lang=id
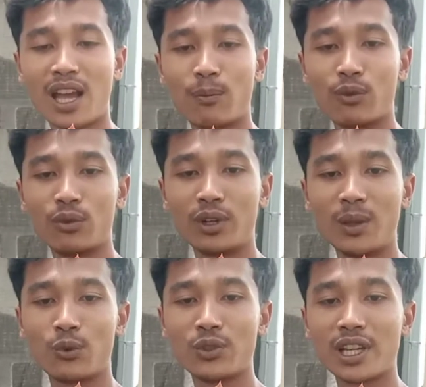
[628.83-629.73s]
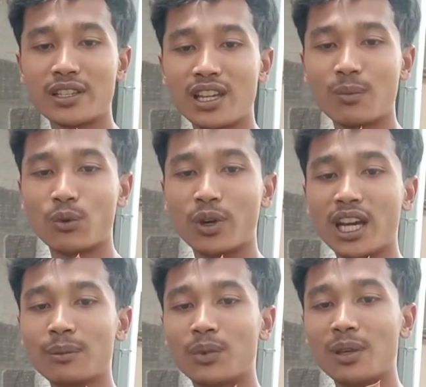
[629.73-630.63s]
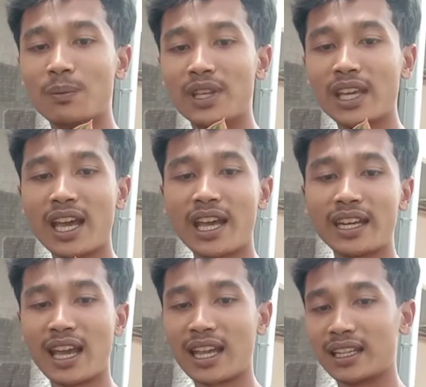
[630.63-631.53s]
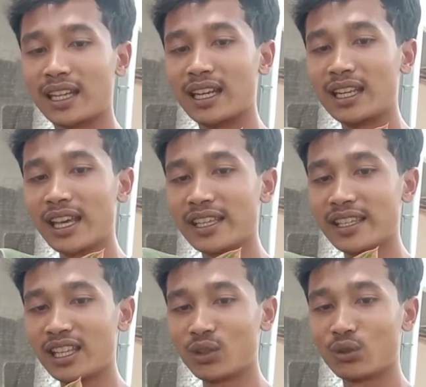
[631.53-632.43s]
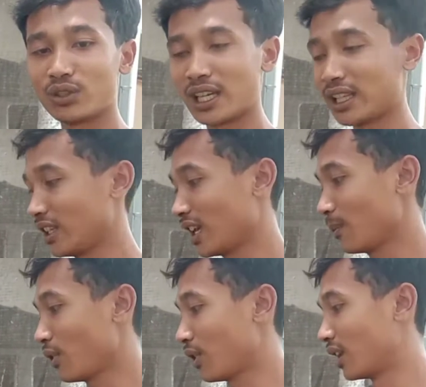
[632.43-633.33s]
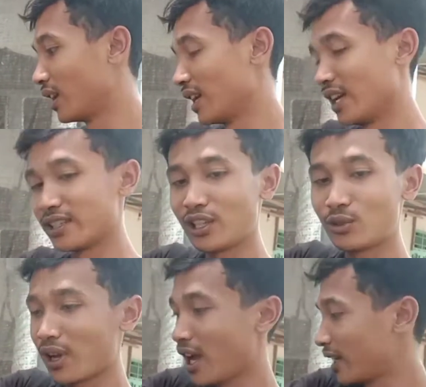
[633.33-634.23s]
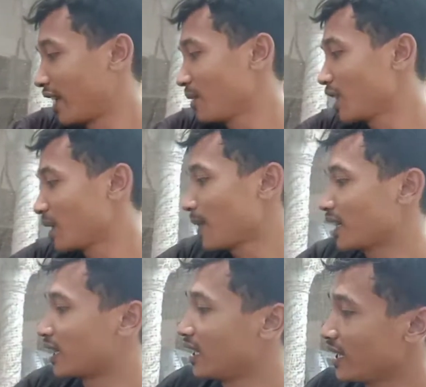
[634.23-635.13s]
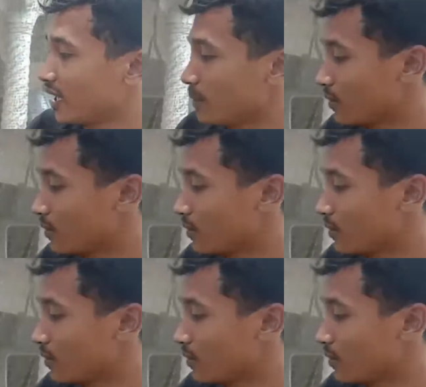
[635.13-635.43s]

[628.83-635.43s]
Bunda ribu saja buat bebian Adelianya tuh cantik kepol saya juga ada yang mirip Adelia nih